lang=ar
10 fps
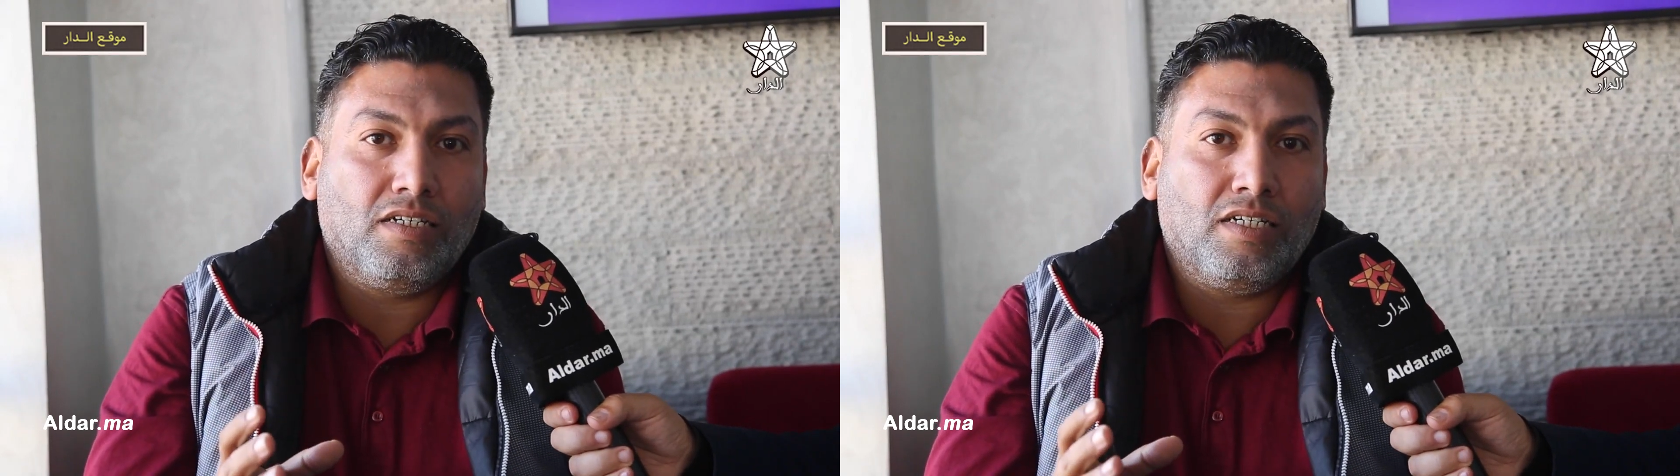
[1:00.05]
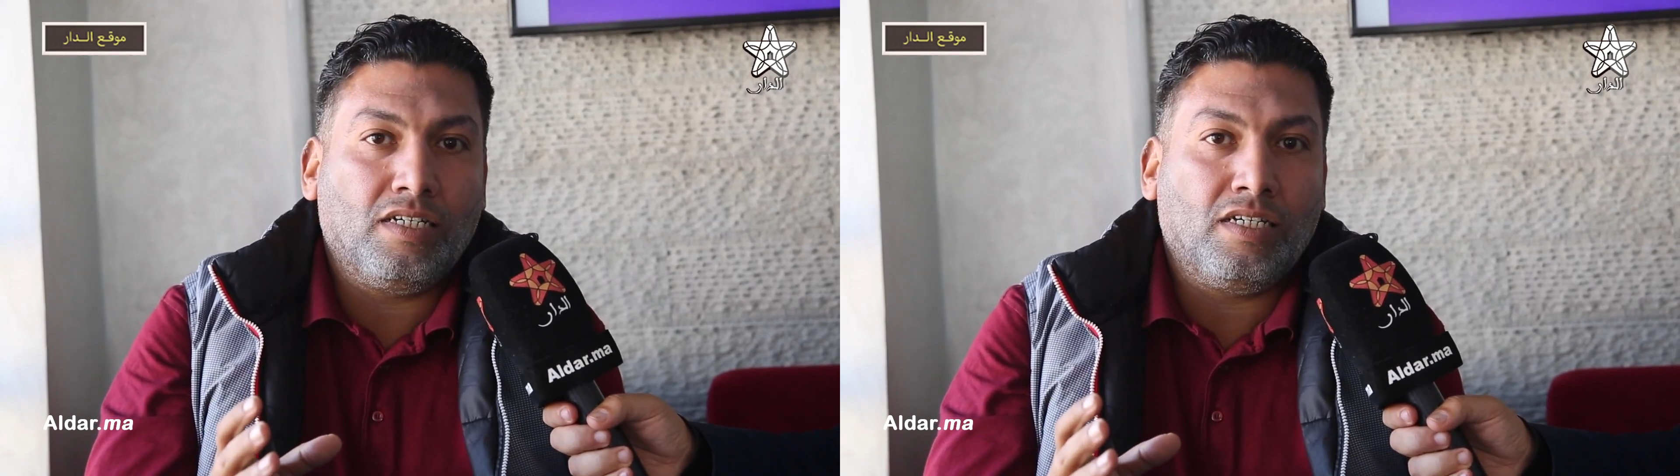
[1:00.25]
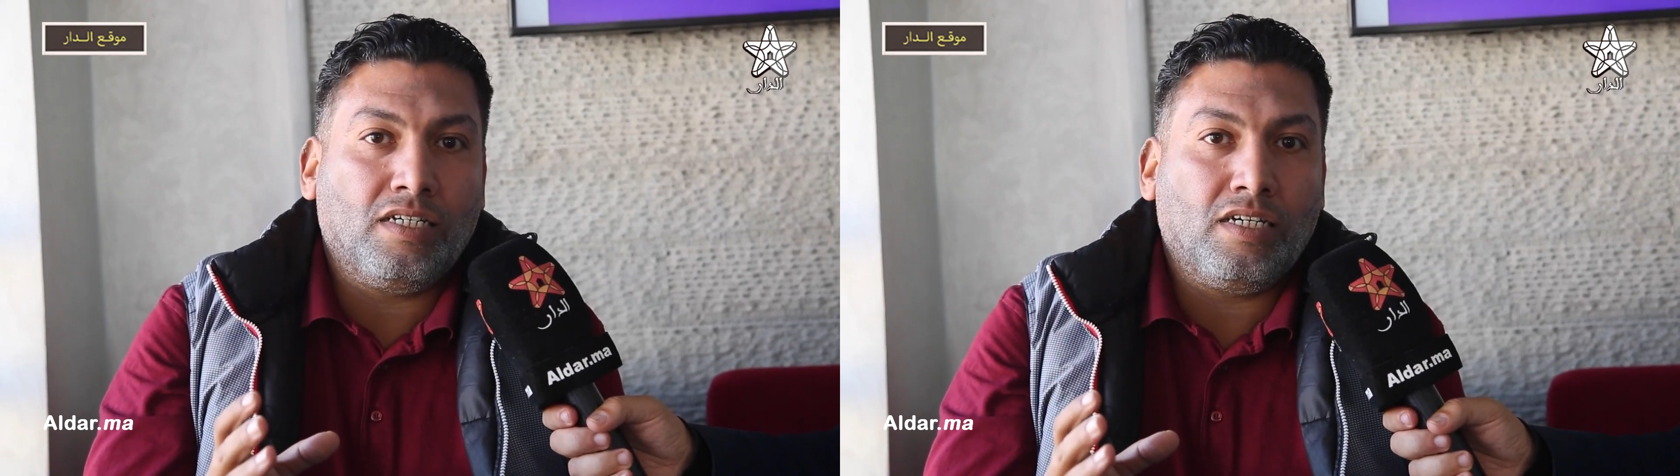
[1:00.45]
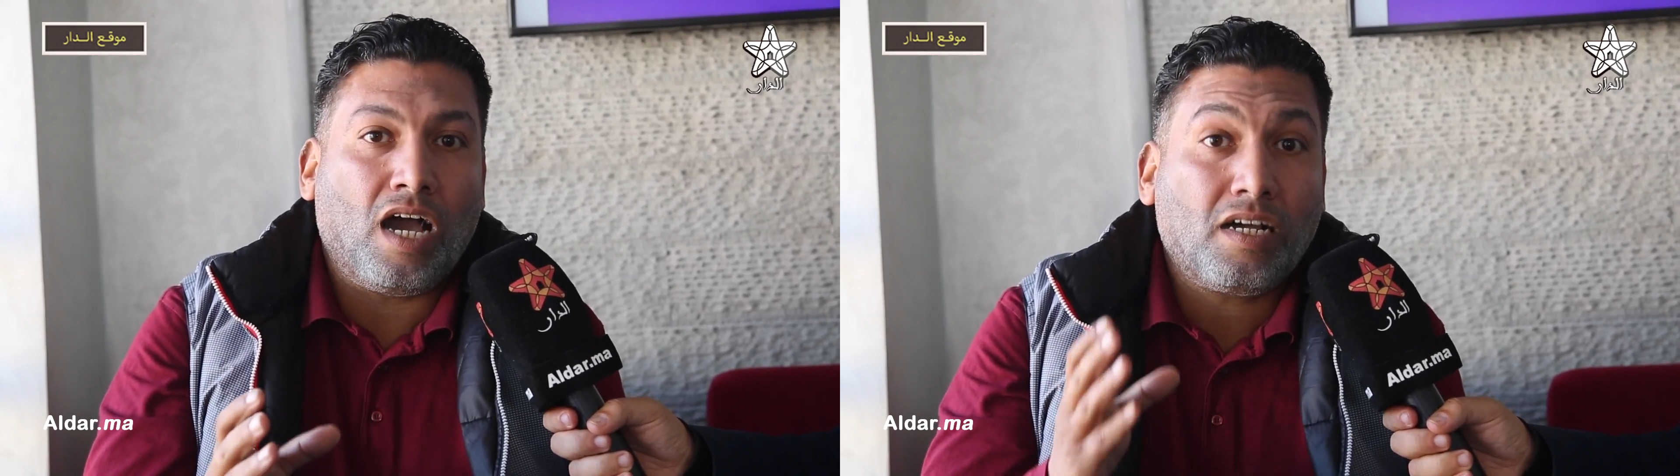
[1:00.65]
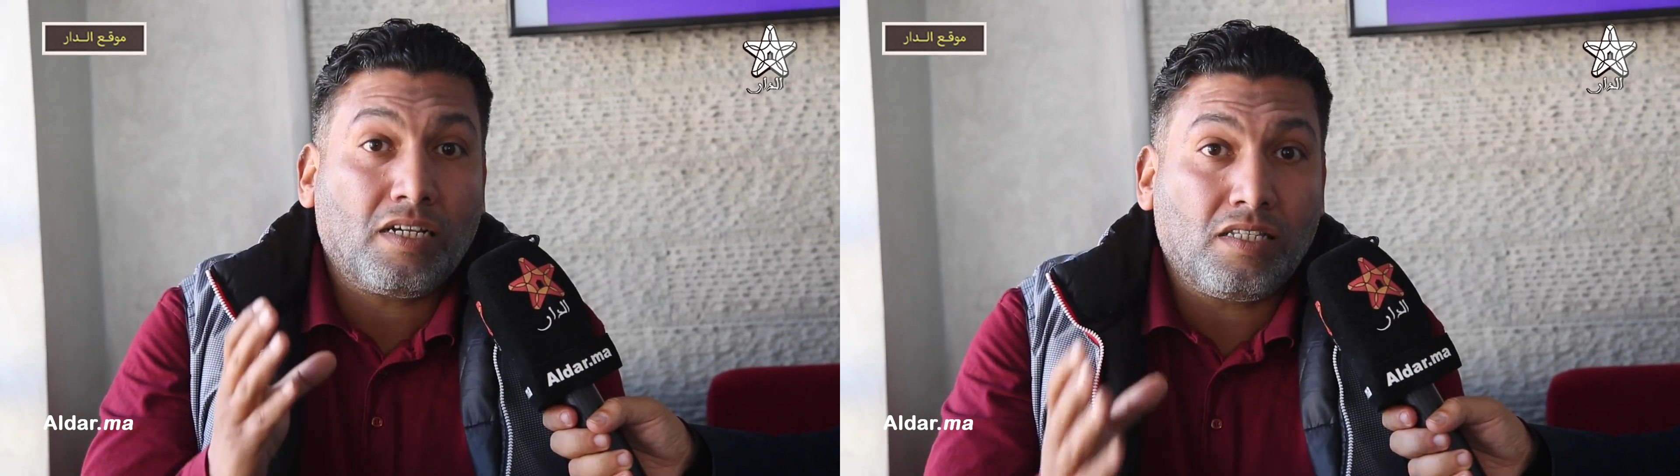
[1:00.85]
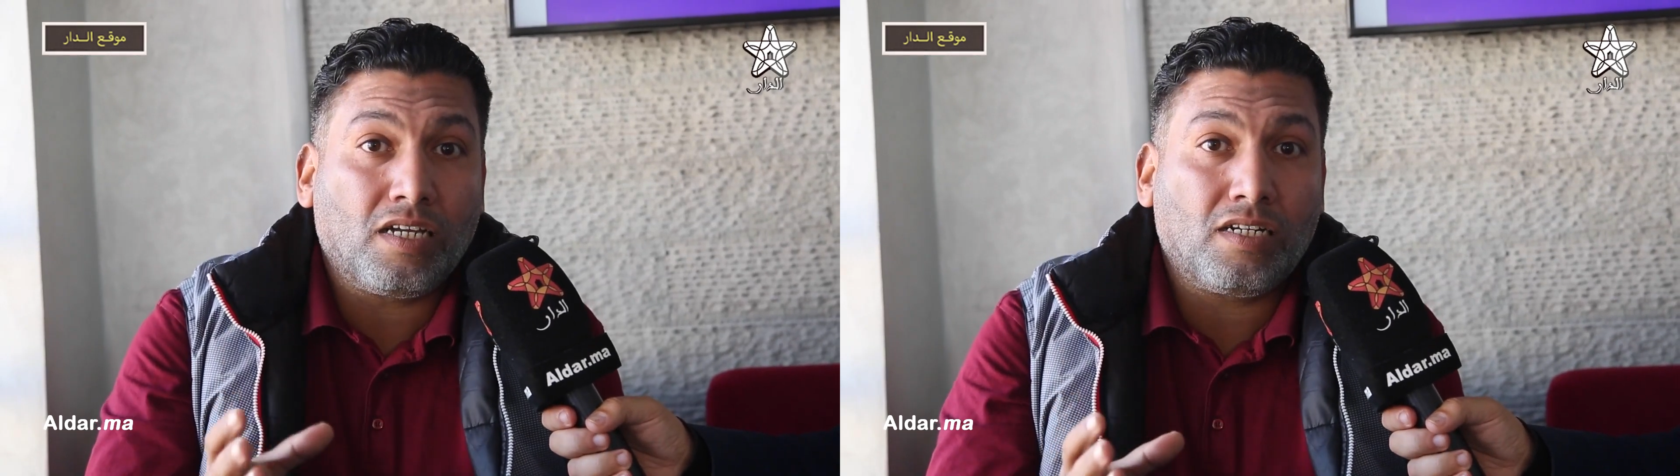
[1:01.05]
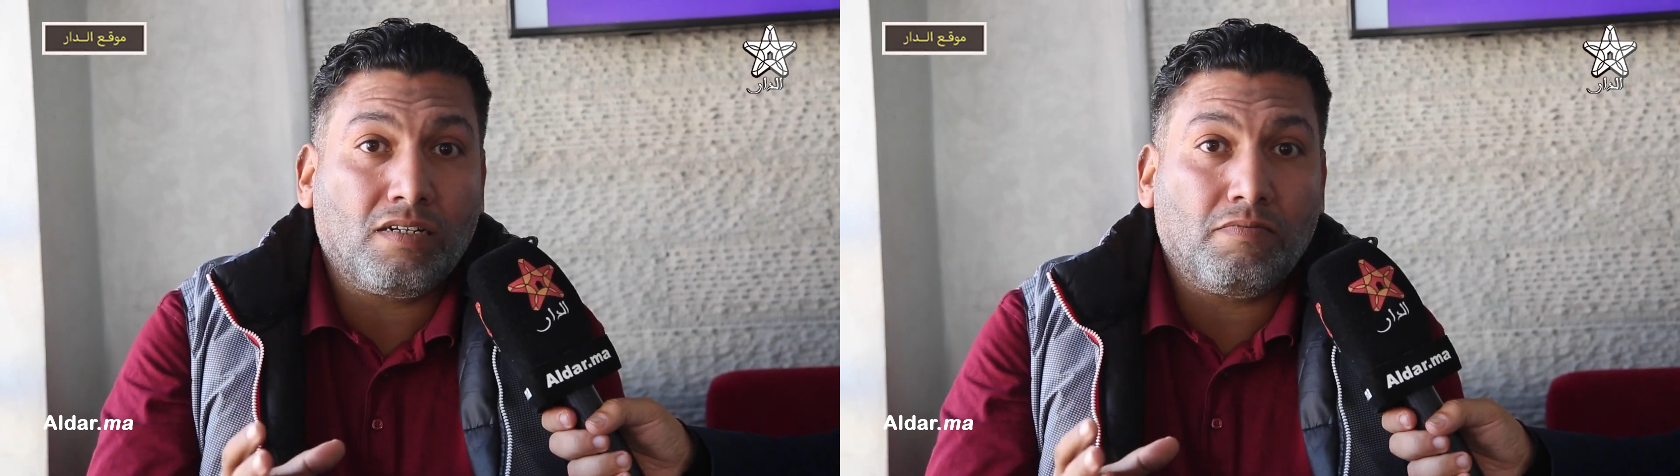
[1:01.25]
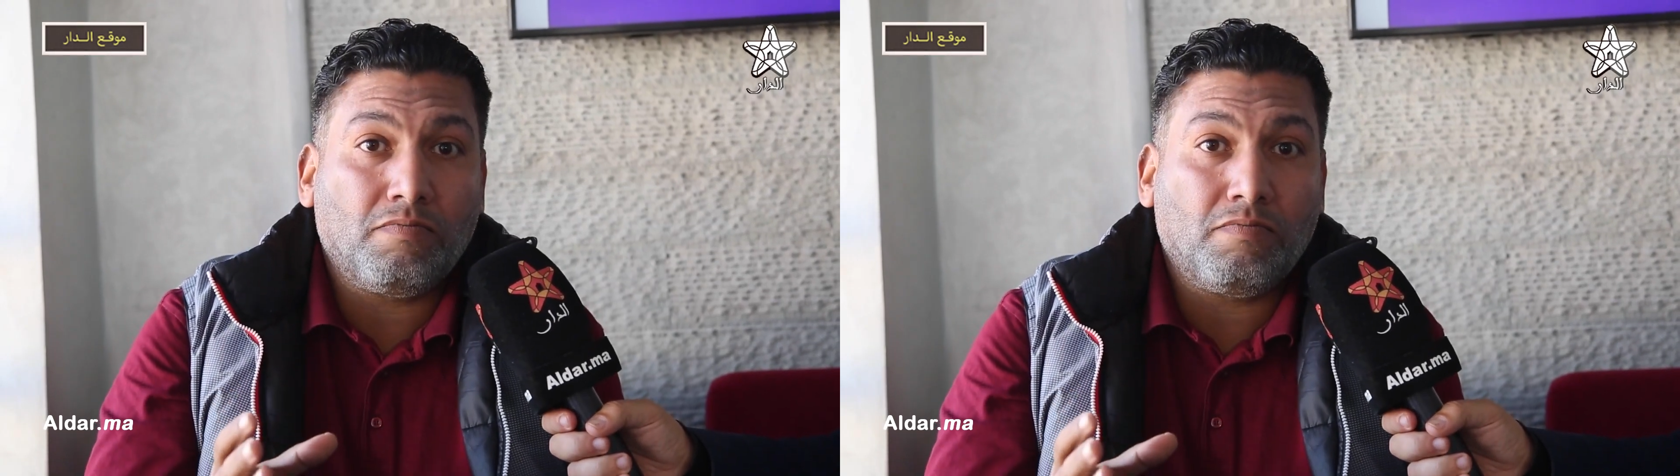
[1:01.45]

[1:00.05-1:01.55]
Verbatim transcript: آه، أكتر